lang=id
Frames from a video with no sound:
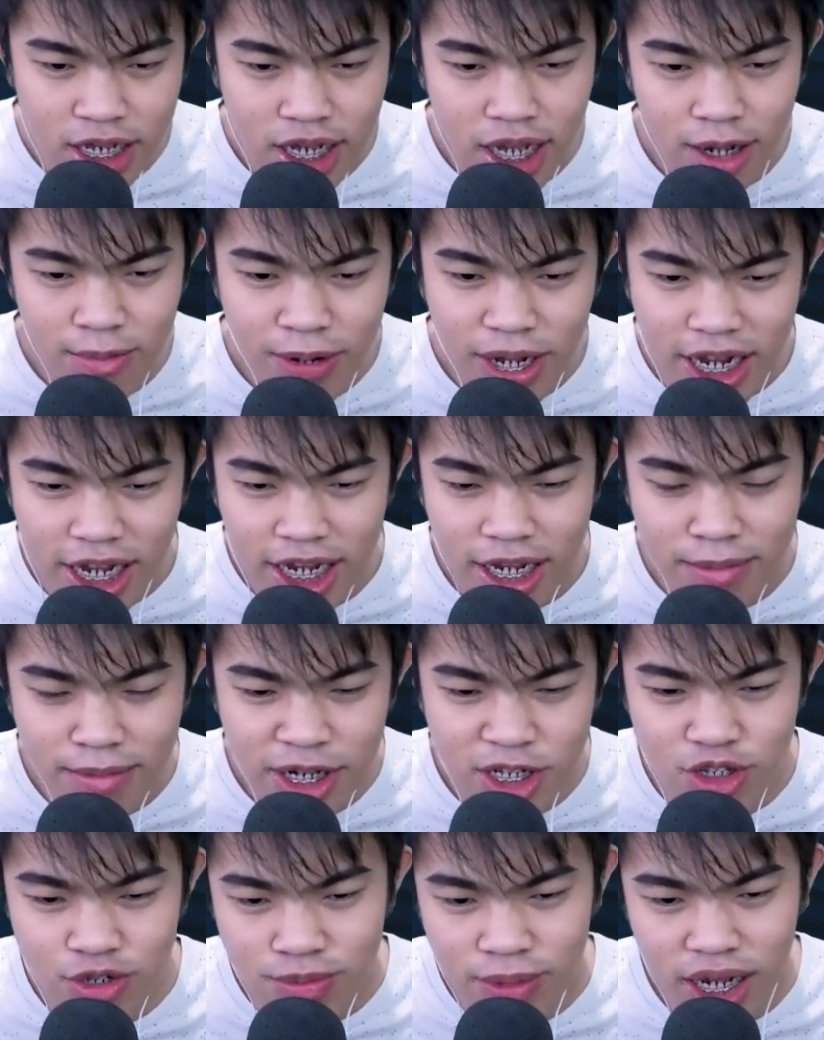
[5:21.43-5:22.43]
apakah yang
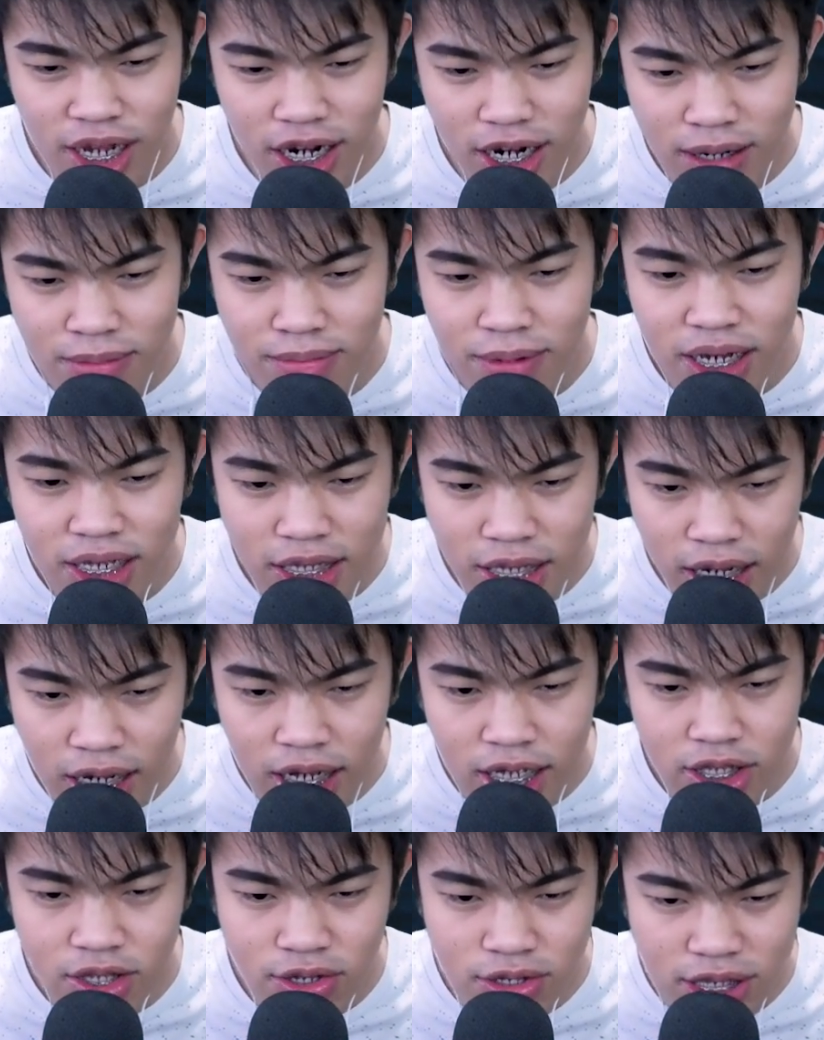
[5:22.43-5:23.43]
masuk bakalan banyak
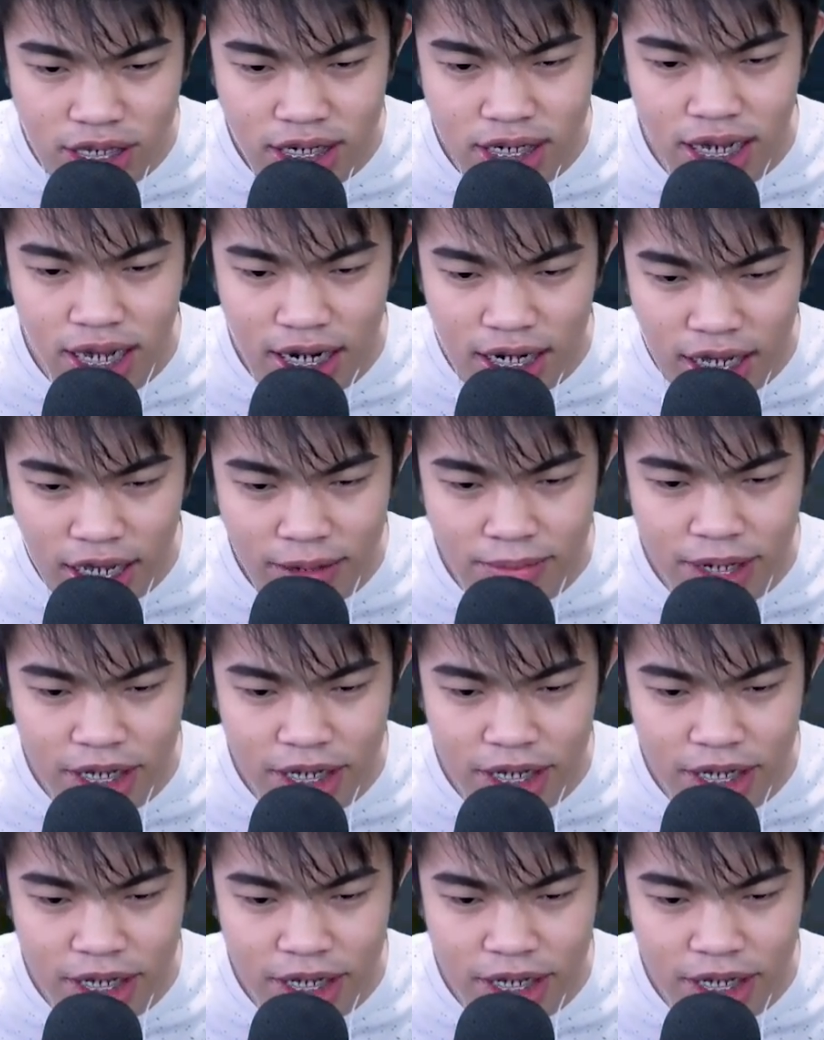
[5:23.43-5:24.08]
atau tidak ada yang